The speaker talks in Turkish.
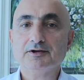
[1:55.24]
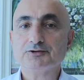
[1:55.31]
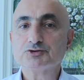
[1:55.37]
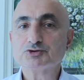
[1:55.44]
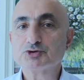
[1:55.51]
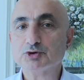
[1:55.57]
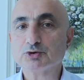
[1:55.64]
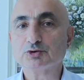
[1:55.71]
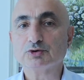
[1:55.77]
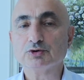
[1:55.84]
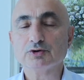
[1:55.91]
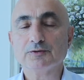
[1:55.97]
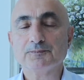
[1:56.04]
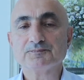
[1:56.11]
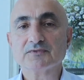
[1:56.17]

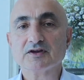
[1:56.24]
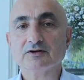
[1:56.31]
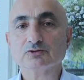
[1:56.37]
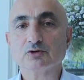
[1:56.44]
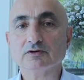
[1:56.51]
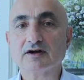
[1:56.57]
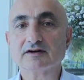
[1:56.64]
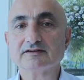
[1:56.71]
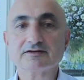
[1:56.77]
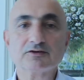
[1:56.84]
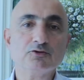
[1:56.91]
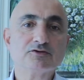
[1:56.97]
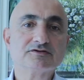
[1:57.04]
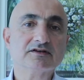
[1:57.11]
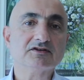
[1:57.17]
Çünkü
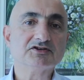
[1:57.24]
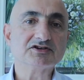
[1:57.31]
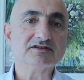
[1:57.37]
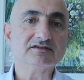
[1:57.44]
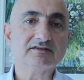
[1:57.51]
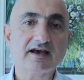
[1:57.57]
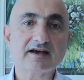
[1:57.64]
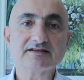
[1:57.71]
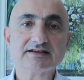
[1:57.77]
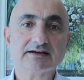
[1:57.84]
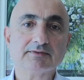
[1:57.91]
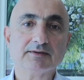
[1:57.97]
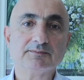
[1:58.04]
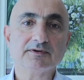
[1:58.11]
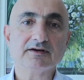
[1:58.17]
dolardaki yükselişin tek
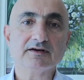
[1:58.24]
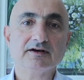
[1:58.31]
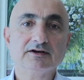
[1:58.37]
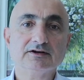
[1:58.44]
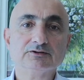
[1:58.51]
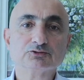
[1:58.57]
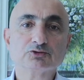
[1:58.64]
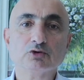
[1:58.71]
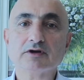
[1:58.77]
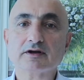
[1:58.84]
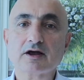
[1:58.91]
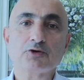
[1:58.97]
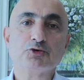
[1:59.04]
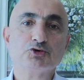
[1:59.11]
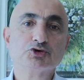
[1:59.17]
sebebi
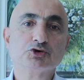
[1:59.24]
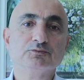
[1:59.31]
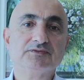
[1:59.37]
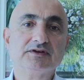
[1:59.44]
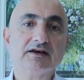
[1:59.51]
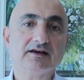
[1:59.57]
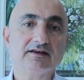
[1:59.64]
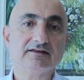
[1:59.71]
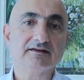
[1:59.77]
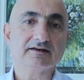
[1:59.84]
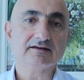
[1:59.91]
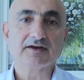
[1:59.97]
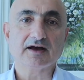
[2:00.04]
dolara hücum değildi.